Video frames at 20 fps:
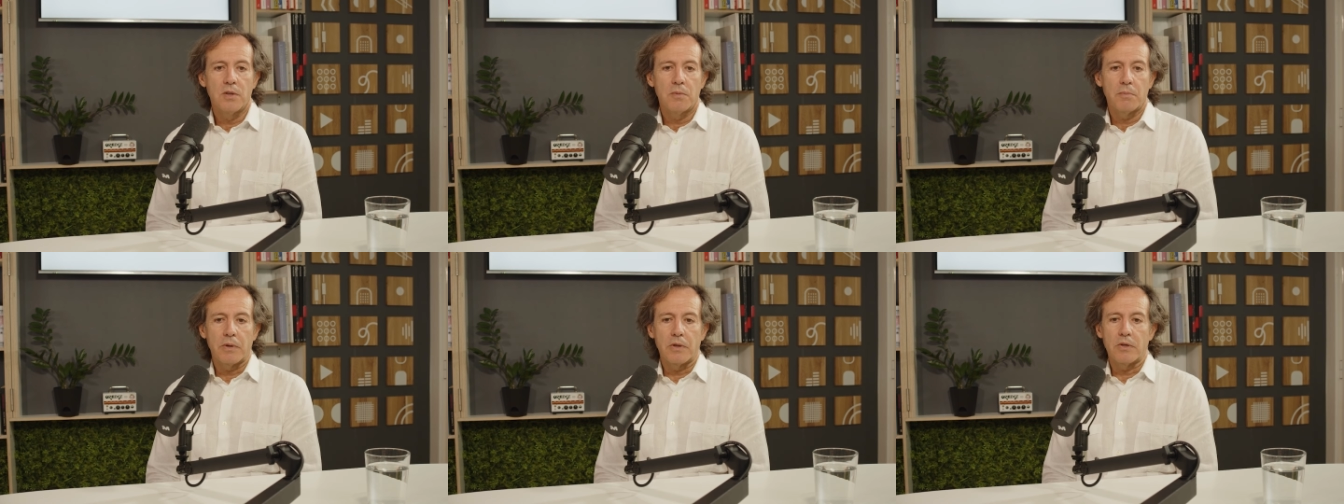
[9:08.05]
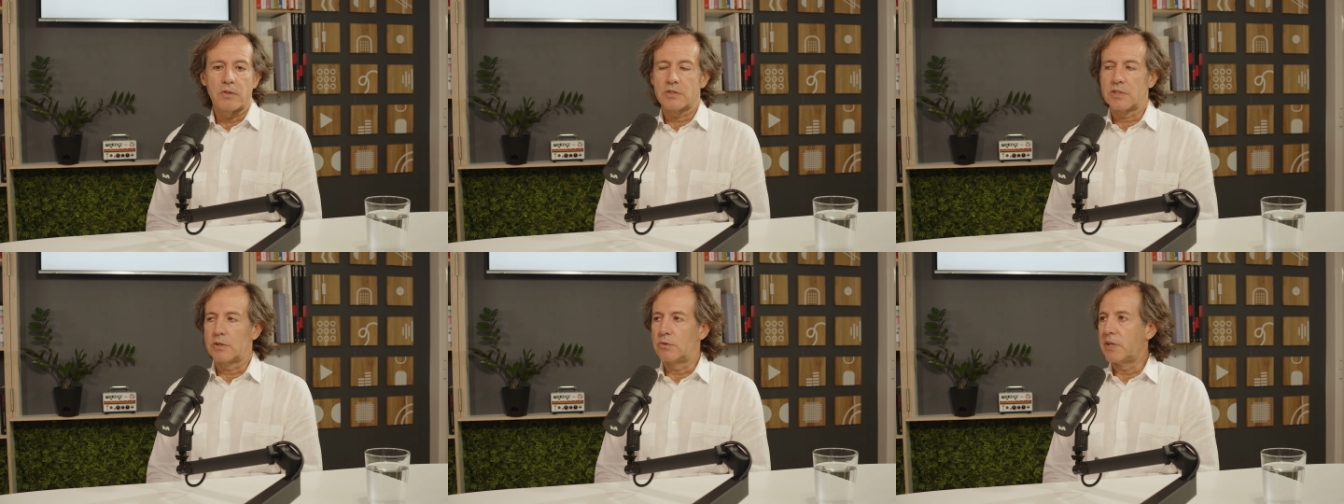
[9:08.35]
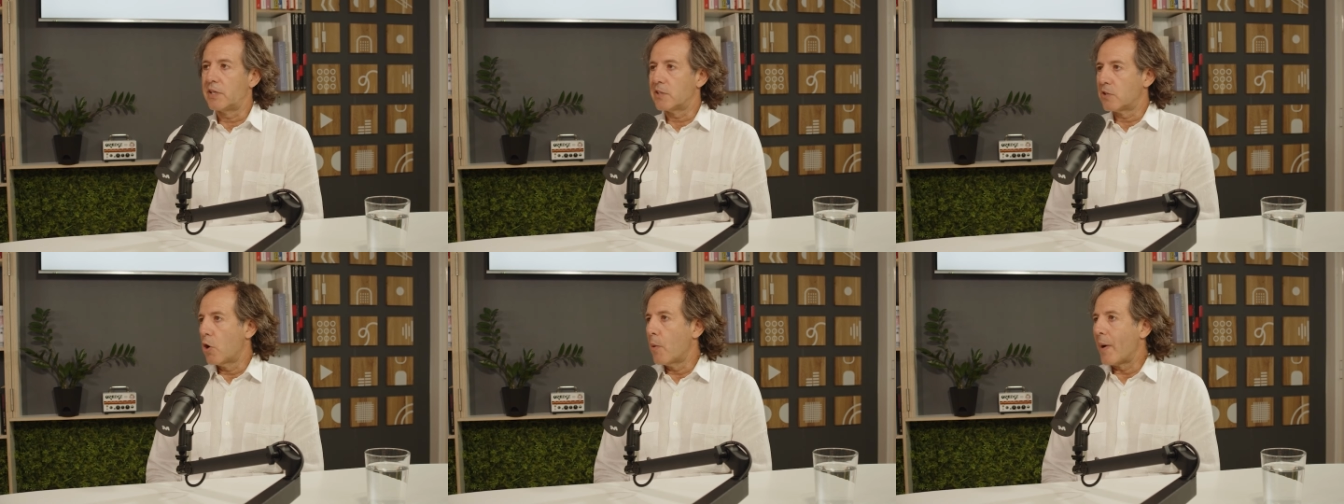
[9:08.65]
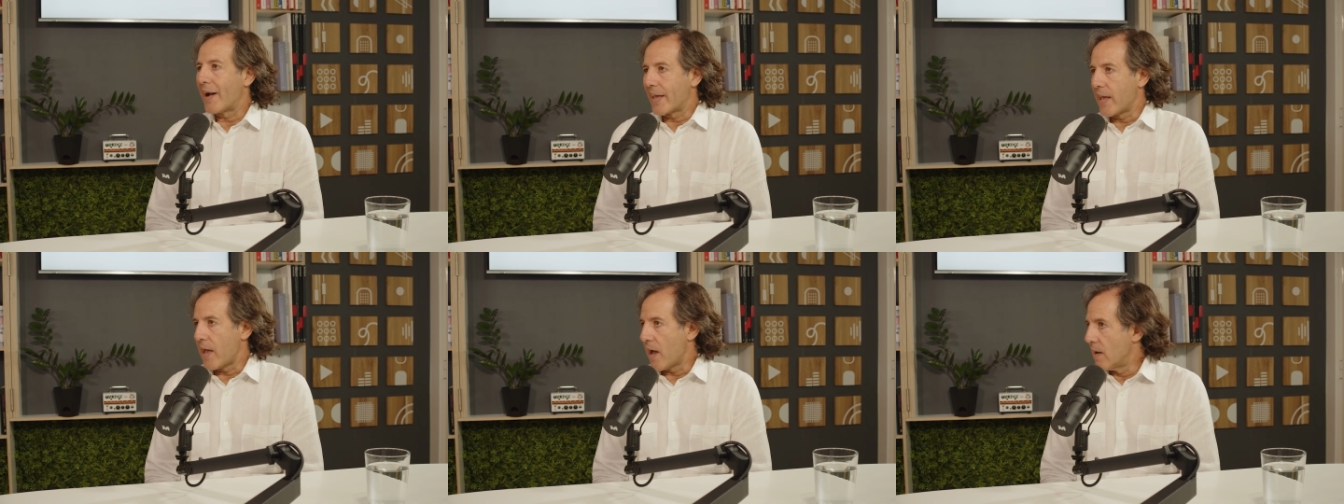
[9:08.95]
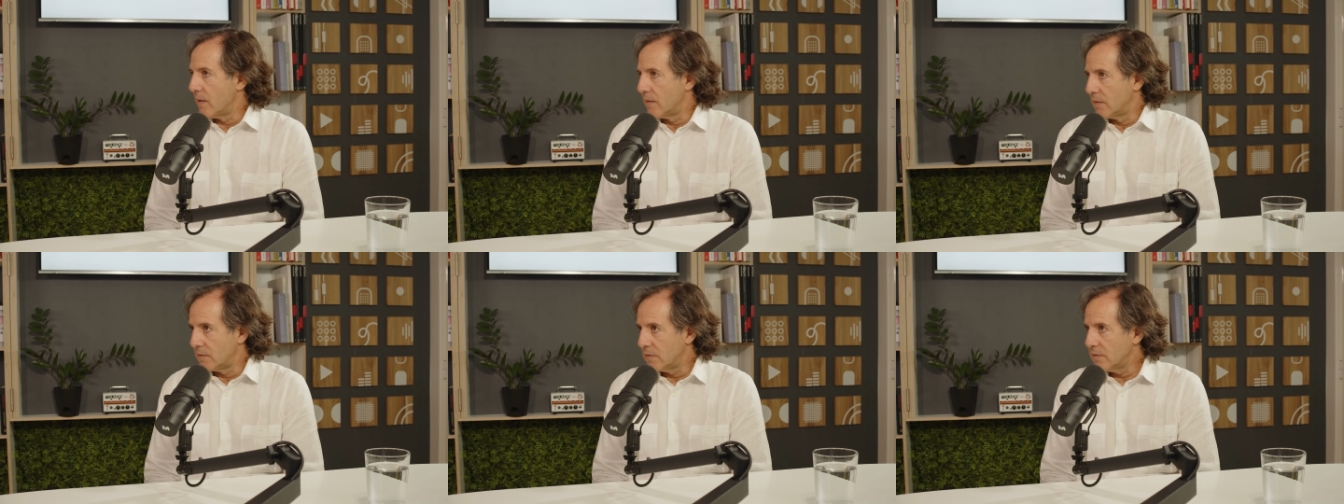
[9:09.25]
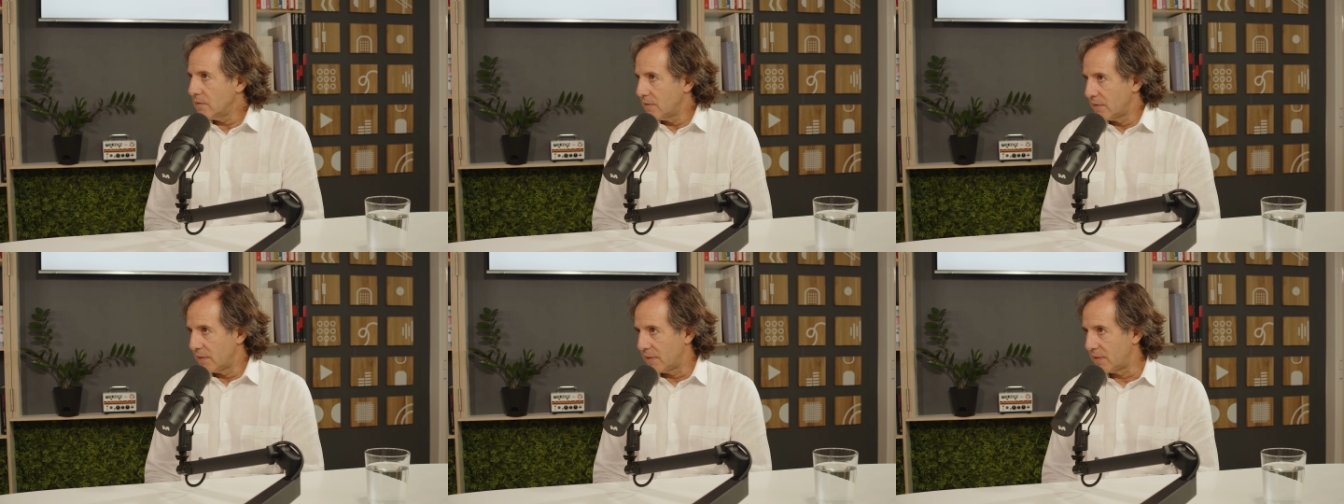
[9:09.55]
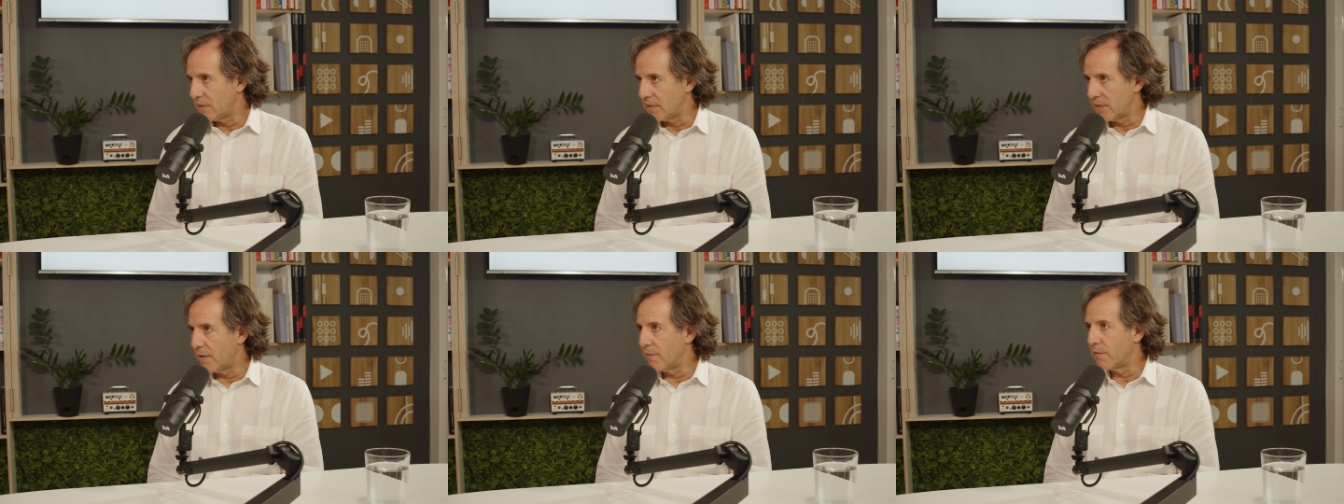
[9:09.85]
pues no sé, un Eslovaquia, ¿no?
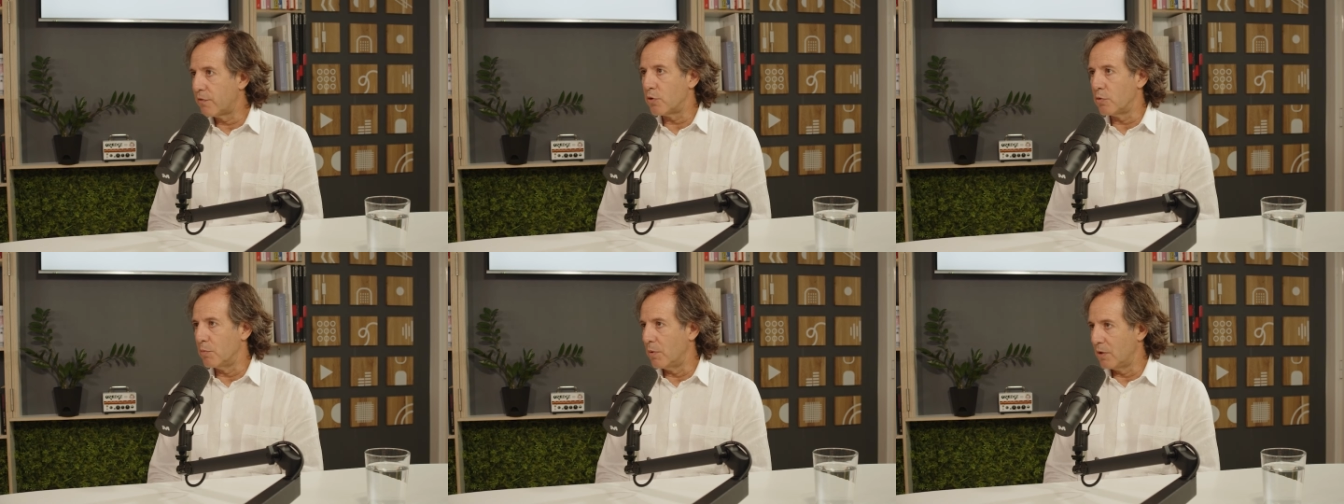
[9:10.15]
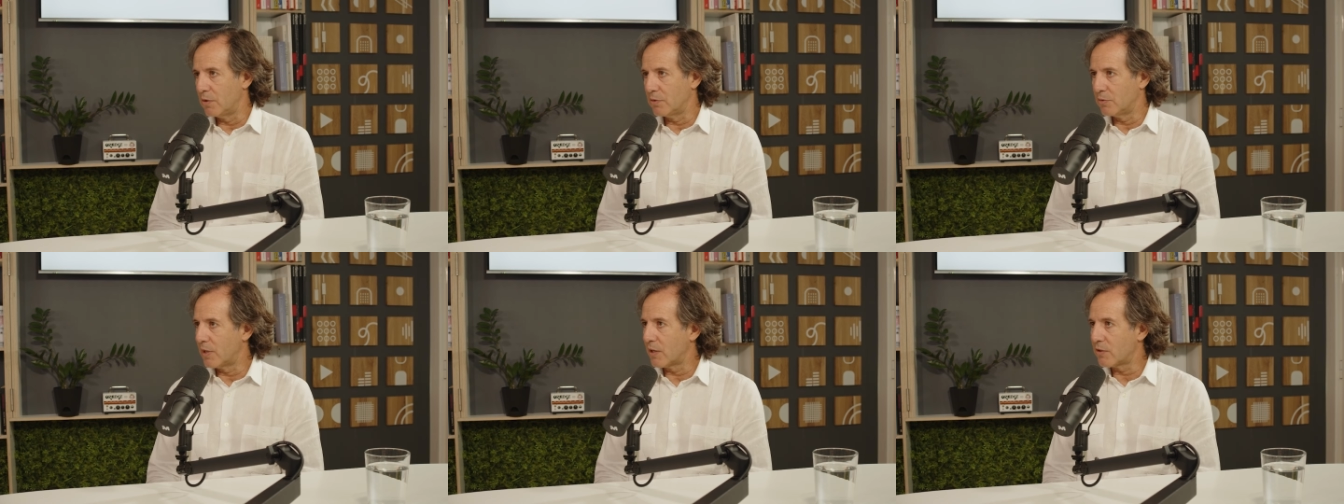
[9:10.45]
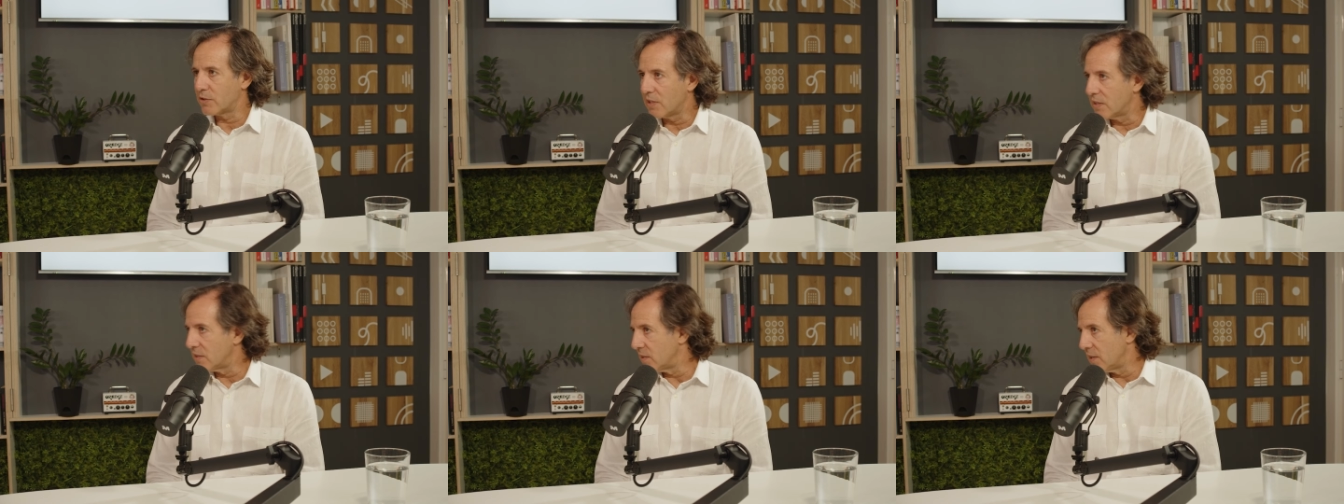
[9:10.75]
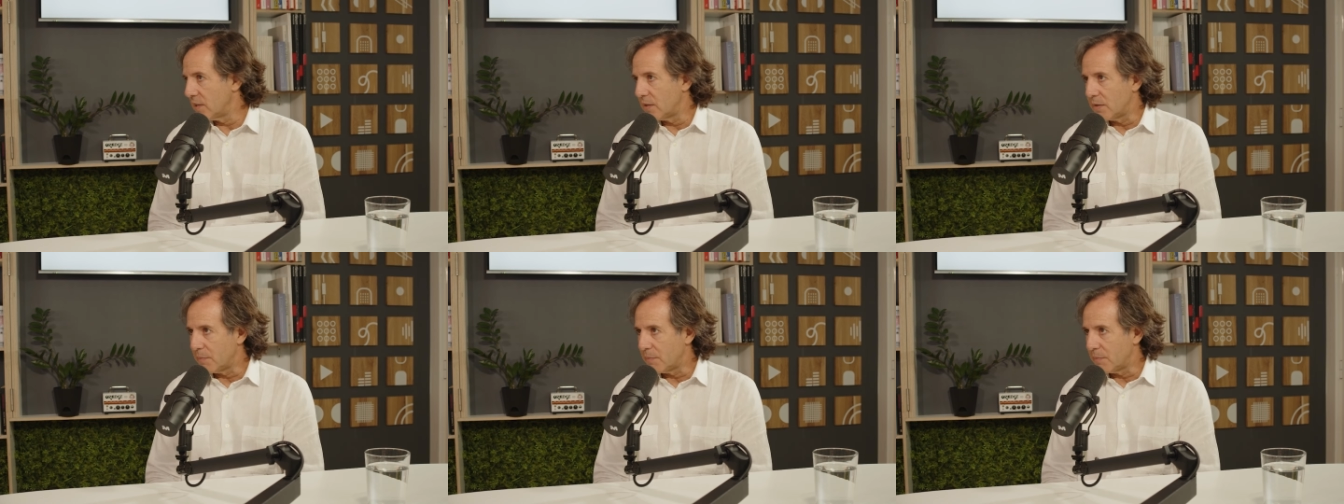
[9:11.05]
En, en, fútbol, una cosa así